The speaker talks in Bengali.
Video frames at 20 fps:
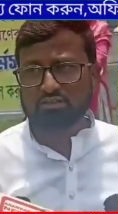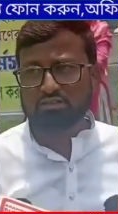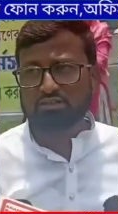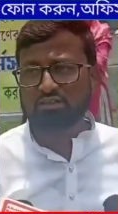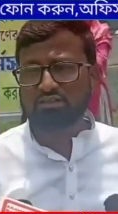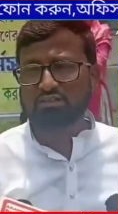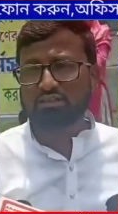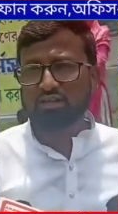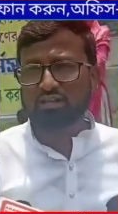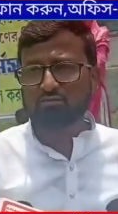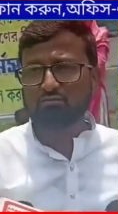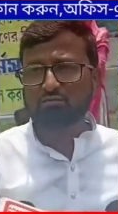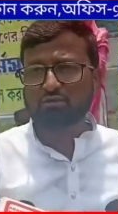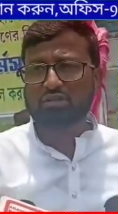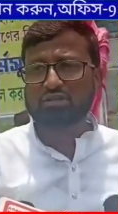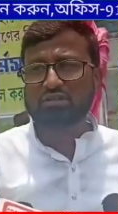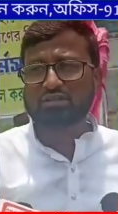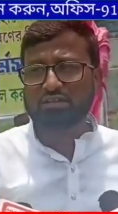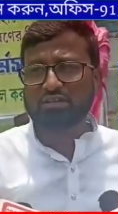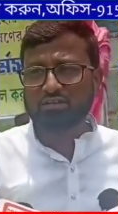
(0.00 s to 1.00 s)
তিনি দান
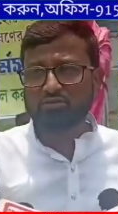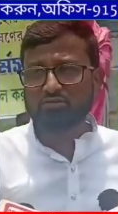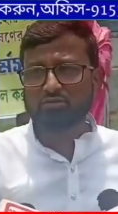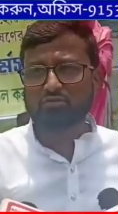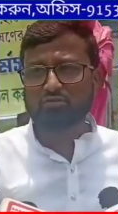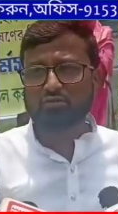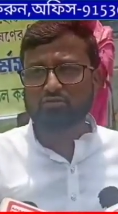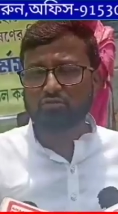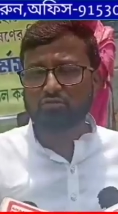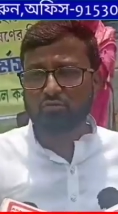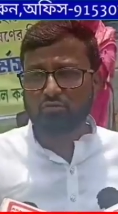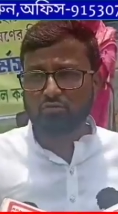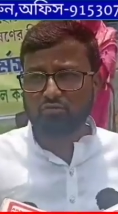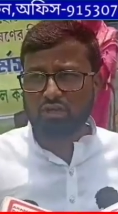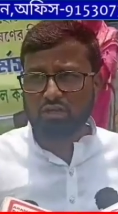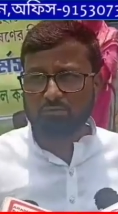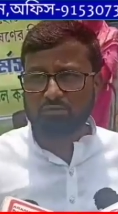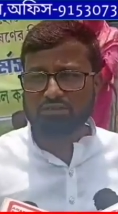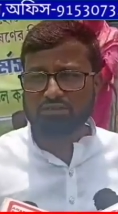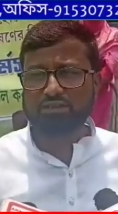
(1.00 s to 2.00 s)
করেছেন সেই জন্য তখন
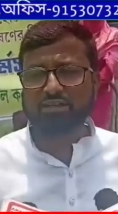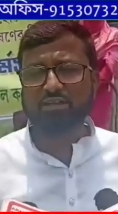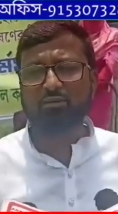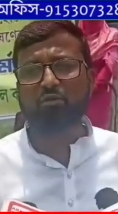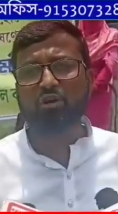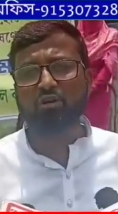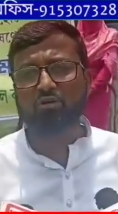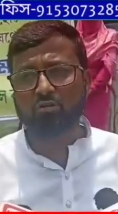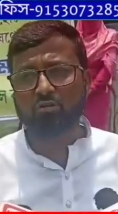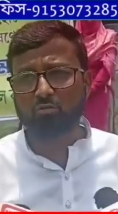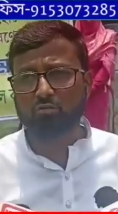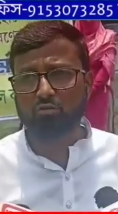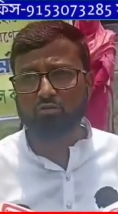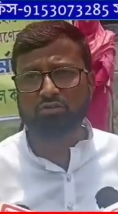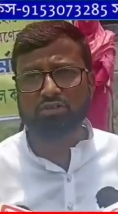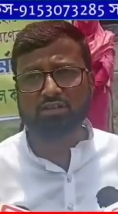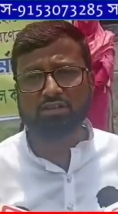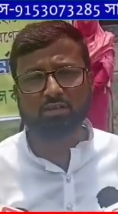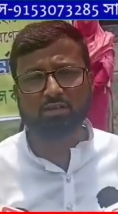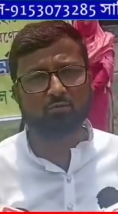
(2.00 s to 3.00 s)
আমাদেরকে ওয়াক অফ বোর্ড
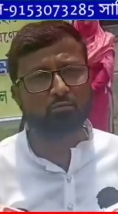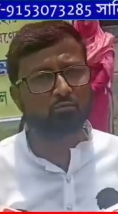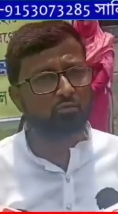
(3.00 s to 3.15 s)
থেকে